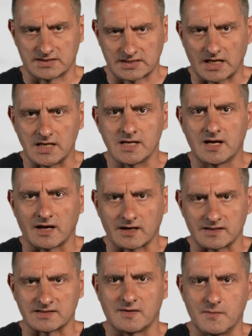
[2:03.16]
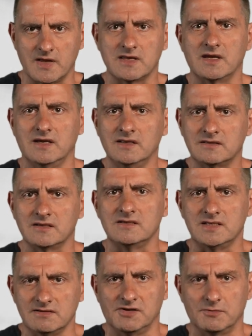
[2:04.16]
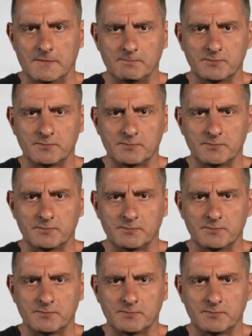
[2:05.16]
стали гораздо менее интенсивными,